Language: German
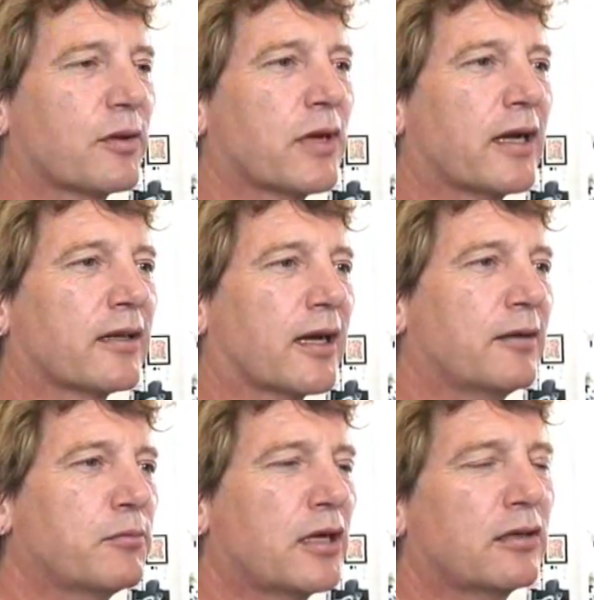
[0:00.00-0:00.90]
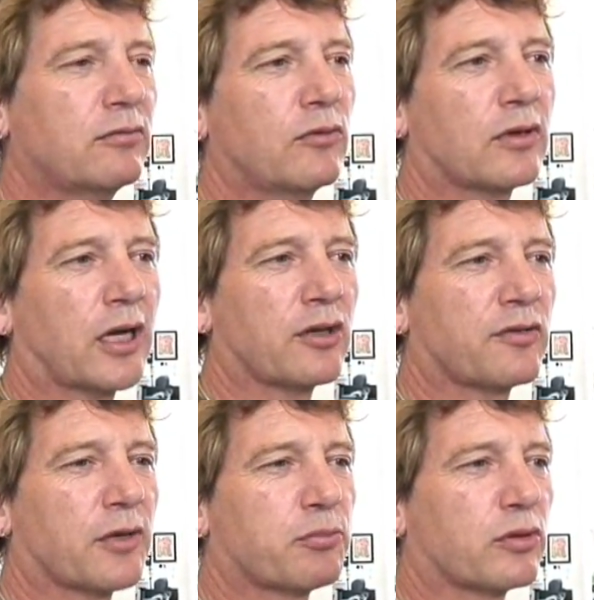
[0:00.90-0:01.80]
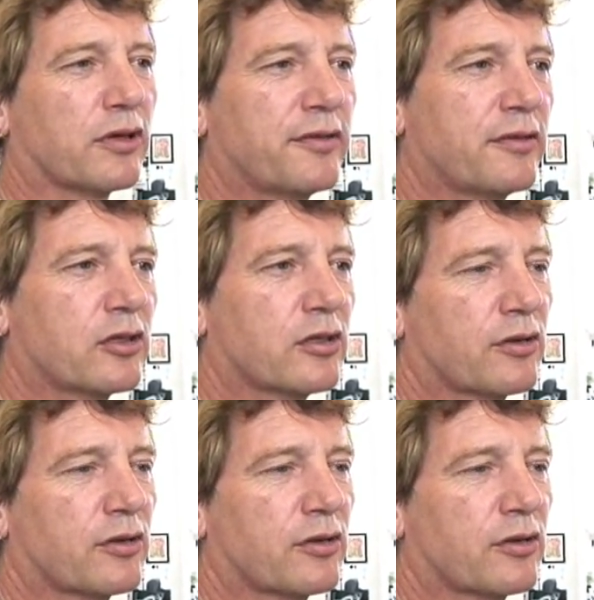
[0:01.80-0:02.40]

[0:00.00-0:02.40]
Ich werde mir einen Drachen machen, eigentlich sehr puristisch,